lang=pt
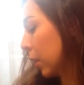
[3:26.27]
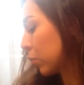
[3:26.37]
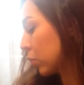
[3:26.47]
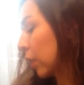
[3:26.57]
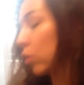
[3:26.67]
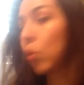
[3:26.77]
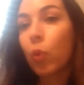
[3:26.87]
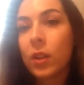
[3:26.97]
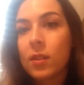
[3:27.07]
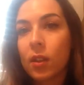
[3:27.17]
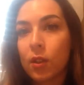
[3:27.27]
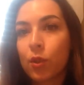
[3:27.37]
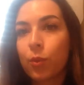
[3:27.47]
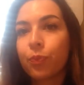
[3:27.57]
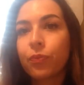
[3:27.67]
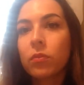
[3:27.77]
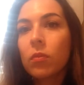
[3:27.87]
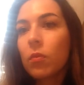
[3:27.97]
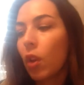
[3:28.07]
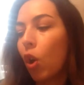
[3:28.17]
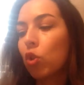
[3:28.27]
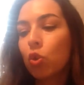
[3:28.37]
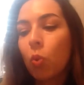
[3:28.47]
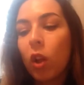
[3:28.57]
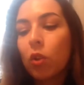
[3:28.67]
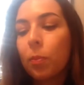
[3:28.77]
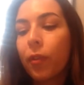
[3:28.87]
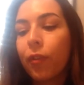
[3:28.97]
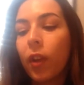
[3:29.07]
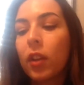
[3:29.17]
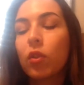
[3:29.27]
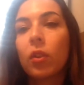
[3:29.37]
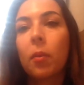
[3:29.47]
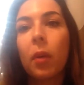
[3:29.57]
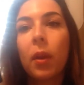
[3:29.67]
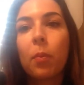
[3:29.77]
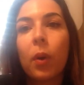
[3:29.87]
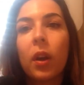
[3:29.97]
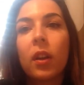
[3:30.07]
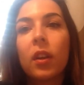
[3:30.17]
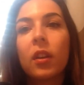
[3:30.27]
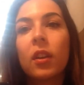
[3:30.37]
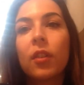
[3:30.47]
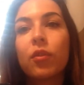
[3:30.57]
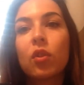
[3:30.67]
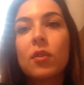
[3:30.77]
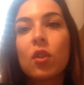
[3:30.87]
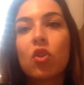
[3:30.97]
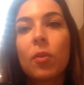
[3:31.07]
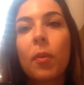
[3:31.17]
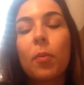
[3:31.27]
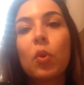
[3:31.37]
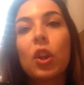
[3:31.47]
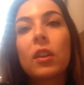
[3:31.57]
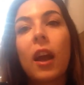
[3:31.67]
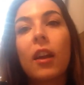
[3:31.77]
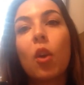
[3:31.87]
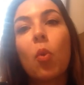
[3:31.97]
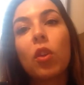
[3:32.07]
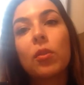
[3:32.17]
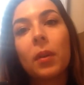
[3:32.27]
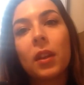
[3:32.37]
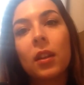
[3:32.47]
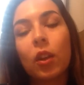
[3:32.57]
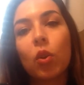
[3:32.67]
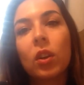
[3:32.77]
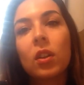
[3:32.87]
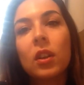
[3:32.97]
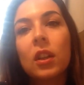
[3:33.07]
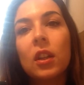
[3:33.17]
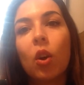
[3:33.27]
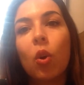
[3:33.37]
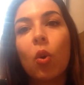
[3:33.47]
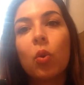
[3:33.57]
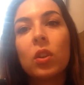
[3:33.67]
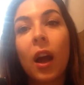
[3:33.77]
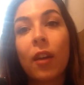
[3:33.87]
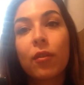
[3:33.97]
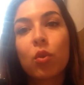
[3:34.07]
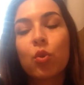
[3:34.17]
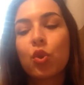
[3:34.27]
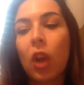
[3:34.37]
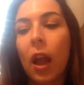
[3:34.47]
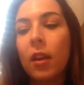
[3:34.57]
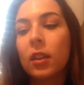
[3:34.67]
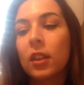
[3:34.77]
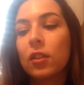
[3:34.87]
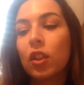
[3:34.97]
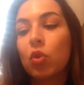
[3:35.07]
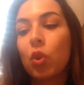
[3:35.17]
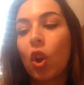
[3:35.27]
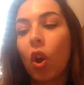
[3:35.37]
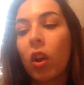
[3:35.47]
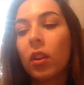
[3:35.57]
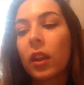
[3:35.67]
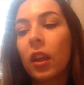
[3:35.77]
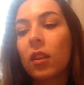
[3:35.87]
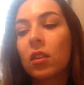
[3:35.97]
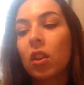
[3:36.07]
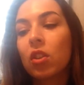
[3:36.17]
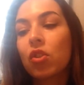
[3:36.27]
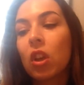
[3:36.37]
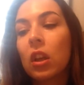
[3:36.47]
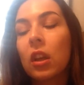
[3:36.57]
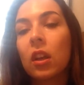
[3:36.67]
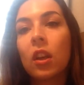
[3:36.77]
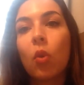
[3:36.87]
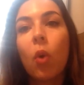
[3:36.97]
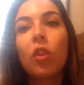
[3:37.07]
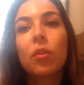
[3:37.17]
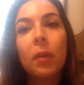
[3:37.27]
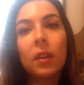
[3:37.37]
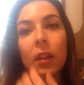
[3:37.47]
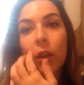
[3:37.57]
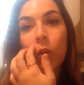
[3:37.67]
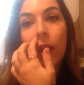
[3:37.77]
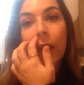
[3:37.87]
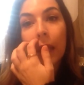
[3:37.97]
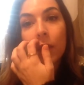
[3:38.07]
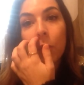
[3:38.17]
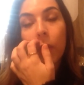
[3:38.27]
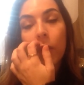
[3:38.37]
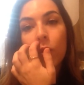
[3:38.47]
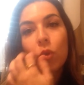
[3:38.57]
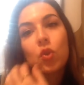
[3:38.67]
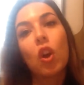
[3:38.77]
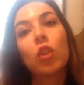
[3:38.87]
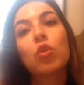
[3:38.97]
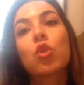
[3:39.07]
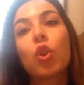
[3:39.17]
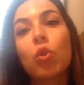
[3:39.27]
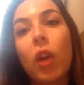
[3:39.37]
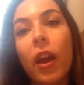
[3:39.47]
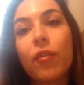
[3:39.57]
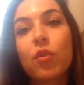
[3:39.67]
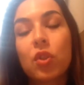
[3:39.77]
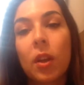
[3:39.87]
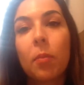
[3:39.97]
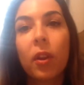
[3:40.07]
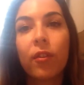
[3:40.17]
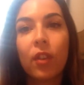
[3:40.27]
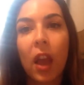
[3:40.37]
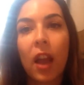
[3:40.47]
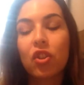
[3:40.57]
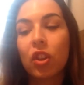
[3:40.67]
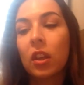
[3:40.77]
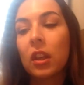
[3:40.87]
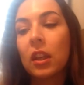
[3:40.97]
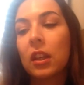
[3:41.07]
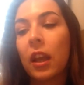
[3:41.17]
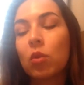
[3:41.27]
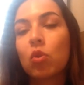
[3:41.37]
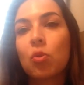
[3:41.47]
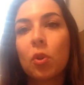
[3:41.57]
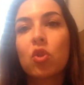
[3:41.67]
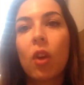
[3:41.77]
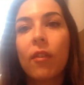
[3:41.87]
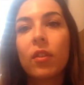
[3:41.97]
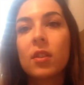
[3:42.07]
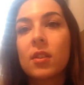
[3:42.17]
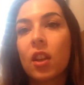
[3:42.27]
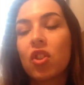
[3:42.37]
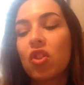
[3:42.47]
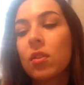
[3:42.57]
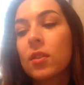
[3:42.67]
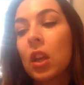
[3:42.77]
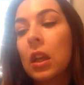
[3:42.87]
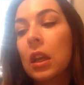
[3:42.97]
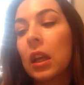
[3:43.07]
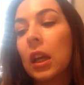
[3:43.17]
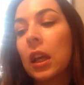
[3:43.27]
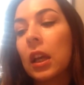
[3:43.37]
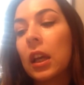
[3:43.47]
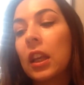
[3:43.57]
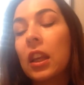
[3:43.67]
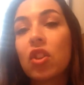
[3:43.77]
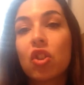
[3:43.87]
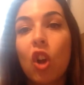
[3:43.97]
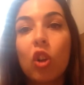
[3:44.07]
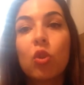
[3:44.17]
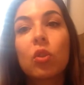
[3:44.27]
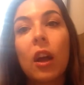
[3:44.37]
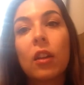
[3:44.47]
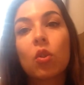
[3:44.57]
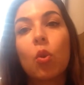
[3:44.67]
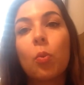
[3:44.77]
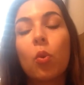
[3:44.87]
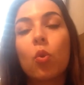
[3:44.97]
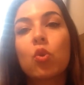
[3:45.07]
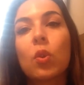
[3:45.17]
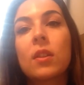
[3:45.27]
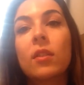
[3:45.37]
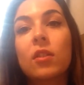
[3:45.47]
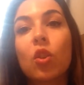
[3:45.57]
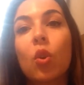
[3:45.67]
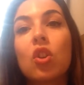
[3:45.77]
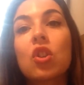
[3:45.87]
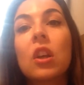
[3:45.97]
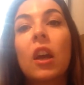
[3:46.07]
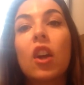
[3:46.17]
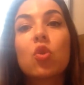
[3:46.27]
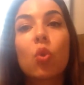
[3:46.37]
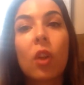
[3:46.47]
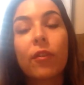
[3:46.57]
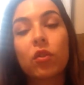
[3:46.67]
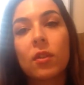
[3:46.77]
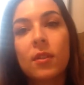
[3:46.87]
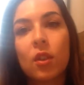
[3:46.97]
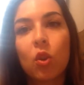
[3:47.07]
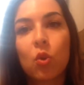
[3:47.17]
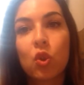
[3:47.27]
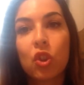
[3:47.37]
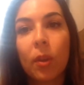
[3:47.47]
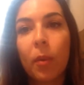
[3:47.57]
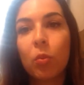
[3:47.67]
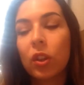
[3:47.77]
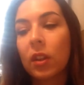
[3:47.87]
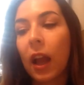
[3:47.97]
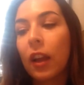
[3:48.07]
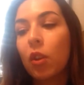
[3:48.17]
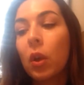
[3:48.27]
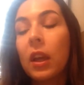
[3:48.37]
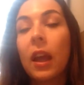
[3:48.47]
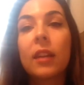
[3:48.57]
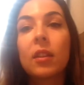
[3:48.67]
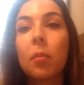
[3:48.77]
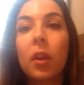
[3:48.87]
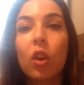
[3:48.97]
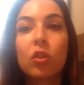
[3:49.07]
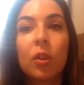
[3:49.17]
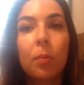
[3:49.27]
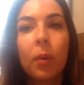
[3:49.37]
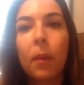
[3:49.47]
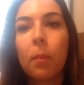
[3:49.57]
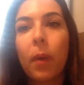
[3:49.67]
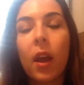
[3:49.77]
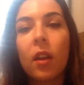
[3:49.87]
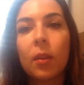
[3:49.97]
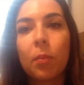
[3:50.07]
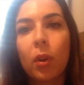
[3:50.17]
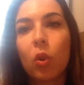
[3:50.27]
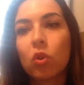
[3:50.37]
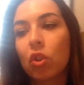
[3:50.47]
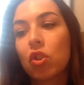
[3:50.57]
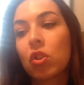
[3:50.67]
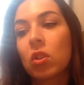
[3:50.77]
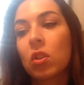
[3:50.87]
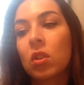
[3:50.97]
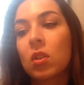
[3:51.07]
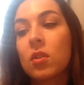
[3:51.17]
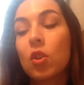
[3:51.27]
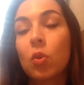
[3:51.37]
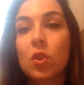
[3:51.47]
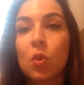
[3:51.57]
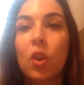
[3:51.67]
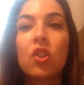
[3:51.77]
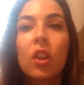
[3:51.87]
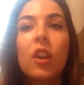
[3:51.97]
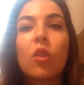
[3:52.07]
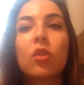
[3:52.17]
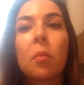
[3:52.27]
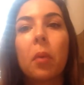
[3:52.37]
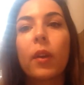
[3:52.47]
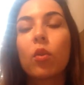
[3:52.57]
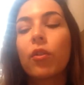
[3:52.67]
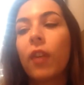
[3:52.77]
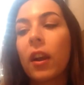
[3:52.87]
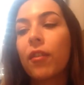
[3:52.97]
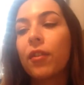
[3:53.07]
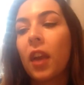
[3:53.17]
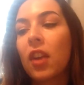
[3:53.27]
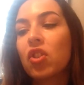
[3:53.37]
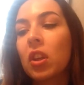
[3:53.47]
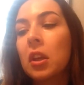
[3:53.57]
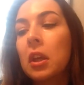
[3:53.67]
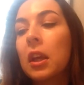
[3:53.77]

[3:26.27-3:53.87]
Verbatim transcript: Portanto, o incenso. Outro óleo perfeito também para ah, fortalecer o sistema imunitário é o óleo de malaleuca, ou árvore do chá, tea tree oil em inglês Uh, o óleo de malaleuca é também um dos óleos que eu levo sempre em viagem, é um dos meus travel essentials. Uh, e este óleo, tal como os dois anteriores, ajuda a fortalecer o sistema imunitário, é também ótimo para a pele e para outras uh, situações, daí eu também o levar em viagem.